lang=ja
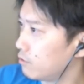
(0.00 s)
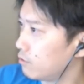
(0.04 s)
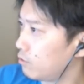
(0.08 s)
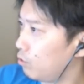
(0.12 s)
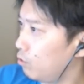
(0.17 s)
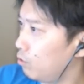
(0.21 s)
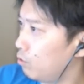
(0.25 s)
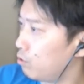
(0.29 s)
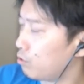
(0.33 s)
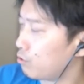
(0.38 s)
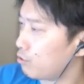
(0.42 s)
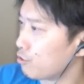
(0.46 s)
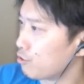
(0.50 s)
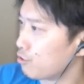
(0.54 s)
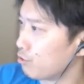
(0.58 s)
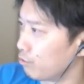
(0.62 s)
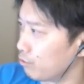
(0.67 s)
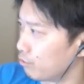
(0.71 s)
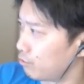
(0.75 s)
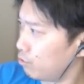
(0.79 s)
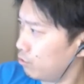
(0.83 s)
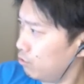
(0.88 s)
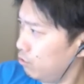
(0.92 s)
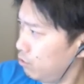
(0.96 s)
東北醤
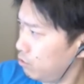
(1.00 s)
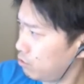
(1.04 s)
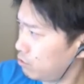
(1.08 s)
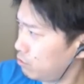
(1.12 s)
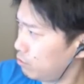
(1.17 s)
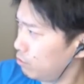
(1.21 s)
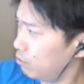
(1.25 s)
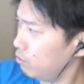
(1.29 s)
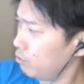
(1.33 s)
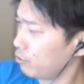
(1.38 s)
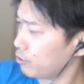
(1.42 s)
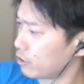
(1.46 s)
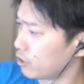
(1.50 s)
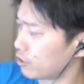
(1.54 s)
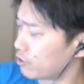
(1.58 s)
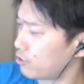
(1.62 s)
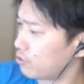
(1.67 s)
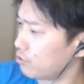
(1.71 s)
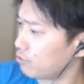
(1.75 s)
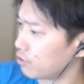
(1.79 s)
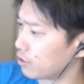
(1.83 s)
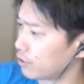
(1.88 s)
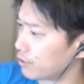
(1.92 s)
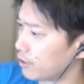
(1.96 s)
油。東北多いな、
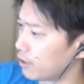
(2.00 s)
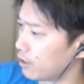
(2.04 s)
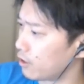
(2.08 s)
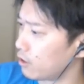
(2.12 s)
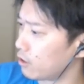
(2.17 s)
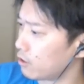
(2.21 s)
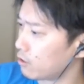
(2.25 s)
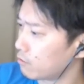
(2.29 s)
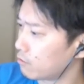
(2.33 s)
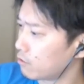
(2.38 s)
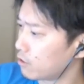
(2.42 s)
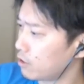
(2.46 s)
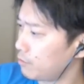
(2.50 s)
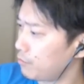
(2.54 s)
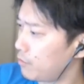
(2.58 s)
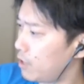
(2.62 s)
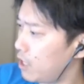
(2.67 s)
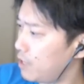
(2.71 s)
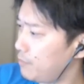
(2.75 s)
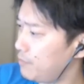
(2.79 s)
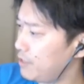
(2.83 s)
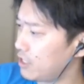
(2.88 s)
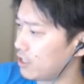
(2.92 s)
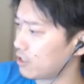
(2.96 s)
つゆかな。これ多分
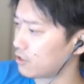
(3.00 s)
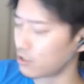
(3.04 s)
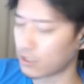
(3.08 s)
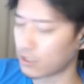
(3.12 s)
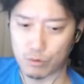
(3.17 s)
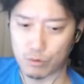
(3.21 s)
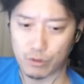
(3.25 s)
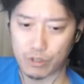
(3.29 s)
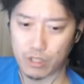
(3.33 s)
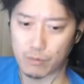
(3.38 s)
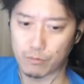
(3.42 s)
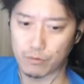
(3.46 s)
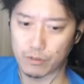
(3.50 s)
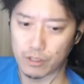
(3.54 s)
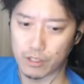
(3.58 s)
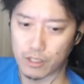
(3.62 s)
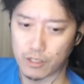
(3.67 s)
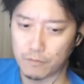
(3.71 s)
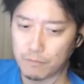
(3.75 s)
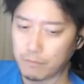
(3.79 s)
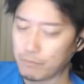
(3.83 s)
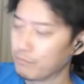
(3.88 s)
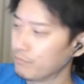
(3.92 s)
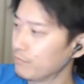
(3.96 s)
前見たやこれ多分な。
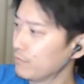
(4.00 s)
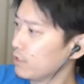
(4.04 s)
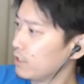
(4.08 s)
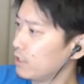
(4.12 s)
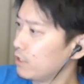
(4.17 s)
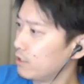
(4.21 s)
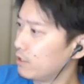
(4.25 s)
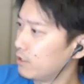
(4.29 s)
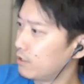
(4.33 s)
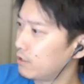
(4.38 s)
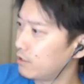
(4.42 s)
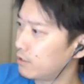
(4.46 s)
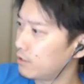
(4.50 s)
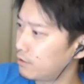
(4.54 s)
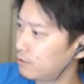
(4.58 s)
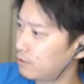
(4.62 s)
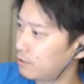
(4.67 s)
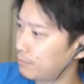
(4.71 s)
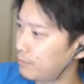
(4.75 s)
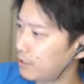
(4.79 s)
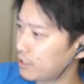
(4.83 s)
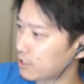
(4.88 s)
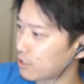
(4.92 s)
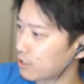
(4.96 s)

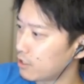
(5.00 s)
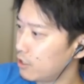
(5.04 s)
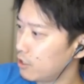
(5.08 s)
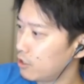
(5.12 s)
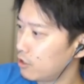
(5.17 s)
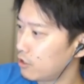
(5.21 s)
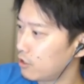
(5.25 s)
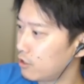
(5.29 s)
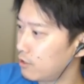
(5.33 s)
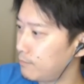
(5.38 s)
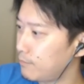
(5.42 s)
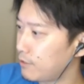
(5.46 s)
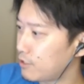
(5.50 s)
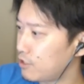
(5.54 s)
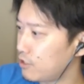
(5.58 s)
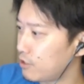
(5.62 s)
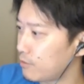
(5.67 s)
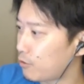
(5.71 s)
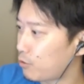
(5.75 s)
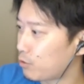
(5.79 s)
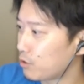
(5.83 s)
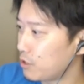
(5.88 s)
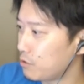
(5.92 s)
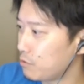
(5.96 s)
えー、マジさん、えー、
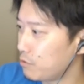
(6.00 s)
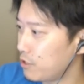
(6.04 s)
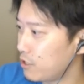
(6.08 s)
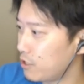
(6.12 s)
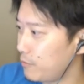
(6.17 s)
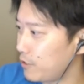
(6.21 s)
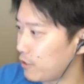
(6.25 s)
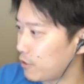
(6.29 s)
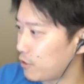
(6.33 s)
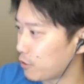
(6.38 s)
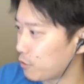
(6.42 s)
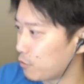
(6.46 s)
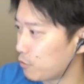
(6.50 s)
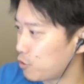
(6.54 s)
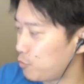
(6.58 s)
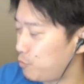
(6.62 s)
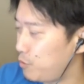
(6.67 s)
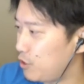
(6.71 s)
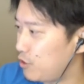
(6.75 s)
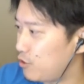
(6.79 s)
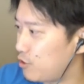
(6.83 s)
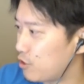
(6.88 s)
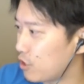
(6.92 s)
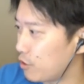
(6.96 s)
マチーナ、コナンの映画見てきたけど、
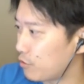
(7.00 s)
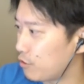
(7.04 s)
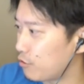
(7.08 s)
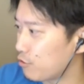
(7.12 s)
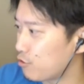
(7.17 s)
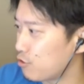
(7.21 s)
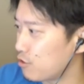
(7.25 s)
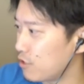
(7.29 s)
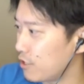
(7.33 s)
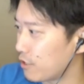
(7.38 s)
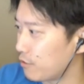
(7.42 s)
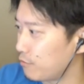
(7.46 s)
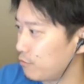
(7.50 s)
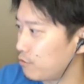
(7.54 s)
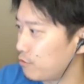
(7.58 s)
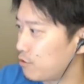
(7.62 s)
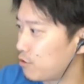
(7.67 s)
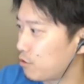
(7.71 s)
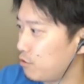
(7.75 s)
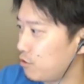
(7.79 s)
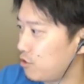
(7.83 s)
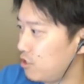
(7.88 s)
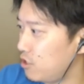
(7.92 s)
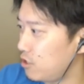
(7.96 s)
スピッツが歌う主題歌、
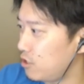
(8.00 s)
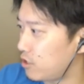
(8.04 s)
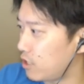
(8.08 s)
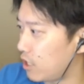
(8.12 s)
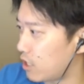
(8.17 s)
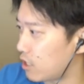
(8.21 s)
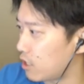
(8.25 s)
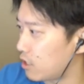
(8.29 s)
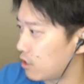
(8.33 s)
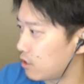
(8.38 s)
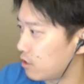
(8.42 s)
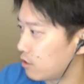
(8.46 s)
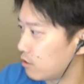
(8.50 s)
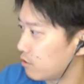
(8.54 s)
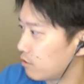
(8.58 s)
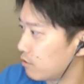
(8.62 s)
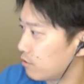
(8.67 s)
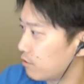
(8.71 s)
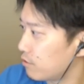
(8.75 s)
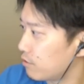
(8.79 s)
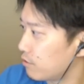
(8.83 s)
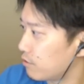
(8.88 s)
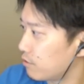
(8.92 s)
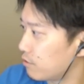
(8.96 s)
美しいタラ
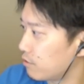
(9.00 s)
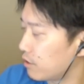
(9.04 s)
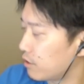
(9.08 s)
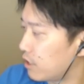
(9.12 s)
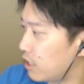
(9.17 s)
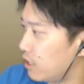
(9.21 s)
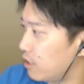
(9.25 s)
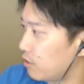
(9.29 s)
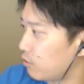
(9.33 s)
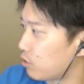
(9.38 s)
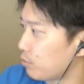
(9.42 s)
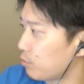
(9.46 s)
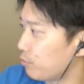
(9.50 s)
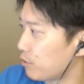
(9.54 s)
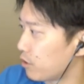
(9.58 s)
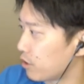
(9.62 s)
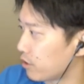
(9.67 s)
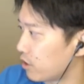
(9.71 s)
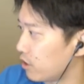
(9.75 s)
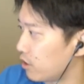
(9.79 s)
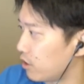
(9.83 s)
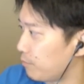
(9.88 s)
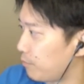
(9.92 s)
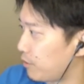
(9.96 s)
がとても良
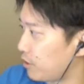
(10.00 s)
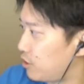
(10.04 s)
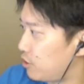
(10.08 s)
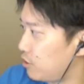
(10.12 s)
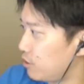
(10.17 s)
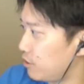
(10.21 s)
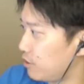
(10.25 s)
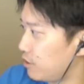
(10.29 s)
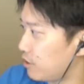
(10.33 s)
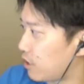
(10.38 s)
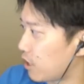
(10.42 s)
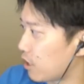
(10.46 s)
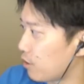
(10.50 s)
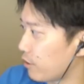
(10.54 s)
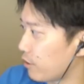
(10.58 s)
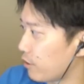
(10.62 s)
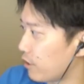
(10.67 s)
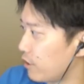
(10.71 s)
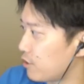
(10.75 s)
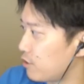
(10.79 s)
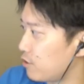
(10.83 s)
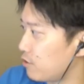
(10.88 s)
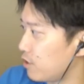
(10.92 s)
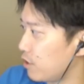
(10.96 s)
かった。マチーナにカラオケ
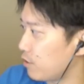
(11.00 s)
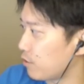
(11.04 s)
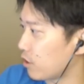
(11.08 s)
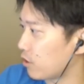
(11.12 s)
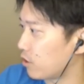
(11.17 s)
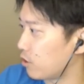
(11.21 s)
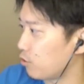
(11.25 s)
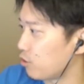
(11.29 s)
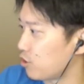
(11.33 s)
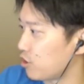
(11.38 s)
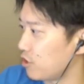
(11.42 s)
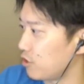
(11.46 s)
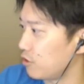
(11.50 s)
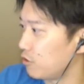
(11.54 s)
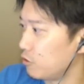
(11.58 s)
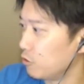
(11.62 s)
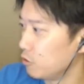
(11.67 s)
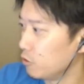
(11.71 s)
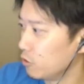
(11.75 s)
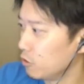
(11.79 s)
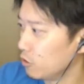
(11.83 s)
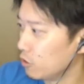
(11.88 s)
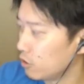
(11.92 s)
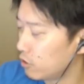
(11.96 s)
配信で歌ってほしい。
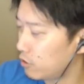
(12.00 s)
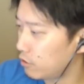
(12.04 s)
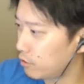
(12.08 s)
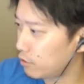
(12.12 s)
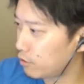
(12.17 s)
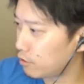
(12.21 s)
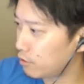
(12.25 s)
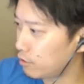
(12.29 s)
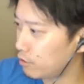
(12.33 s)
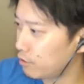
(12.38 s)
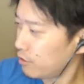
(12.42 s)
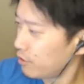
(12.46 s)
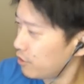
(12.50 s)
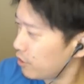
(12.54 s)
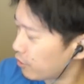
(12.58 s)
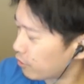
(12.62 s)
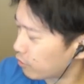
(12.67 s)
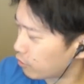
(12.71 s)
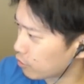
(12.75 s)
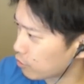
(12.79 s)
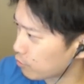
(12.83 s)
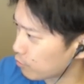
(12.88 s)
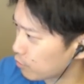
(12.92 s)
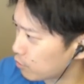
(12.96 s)
えー、200
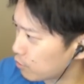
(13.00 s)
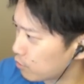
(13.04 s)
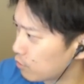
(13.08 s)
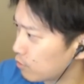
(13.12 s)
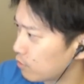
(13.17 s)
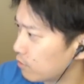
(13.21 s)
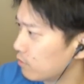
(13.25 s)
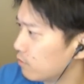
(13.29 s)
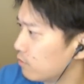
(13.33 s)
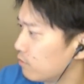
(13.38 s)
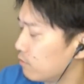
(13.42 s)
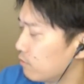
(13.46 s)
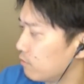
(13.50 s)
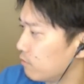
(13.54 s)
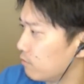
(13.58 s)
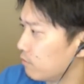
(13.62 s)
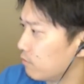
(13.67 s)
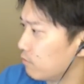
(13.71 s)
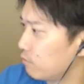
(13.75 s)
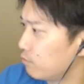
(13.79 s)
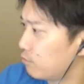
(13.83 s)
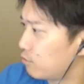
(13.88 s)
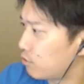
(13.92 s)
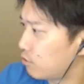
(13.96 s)
回します。
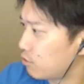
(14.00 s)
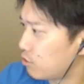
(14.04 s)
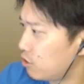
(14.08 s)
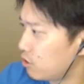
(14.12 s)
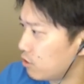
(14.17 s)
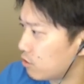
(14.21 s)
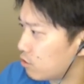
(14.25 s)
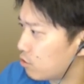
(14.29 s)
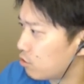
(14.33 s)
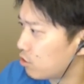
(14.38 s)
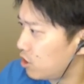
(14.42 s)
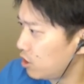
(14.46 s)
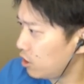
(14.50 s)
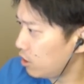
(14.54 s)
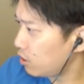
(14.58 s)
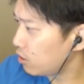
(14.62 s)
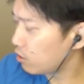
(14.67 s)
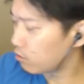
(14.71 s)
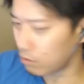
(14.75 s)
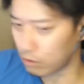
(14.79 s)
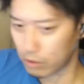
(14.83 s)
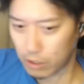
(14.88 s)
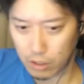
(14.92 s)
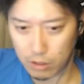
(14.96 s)
美しい寿司
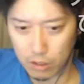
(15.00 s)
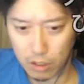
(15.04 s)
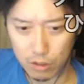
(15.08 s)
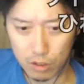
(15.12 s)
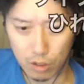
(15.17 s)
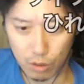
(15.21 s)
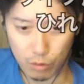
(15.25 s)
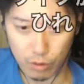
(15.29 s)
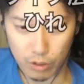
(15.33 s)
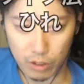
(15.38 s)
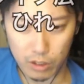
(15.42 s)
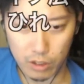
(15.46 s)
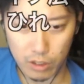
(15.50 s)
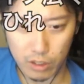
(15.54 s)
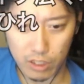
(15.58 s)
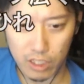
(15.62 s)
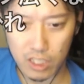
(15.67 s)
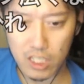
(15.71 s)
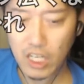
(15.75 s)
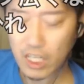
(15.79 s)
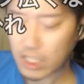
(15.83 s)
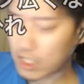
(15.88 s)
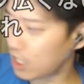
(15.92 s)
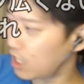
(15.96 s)
これな、なんすかこれ
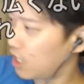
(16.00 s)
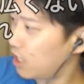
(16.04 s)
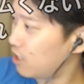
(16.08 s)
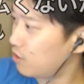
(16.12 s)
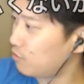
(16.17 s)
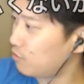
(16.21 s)
ヒレか。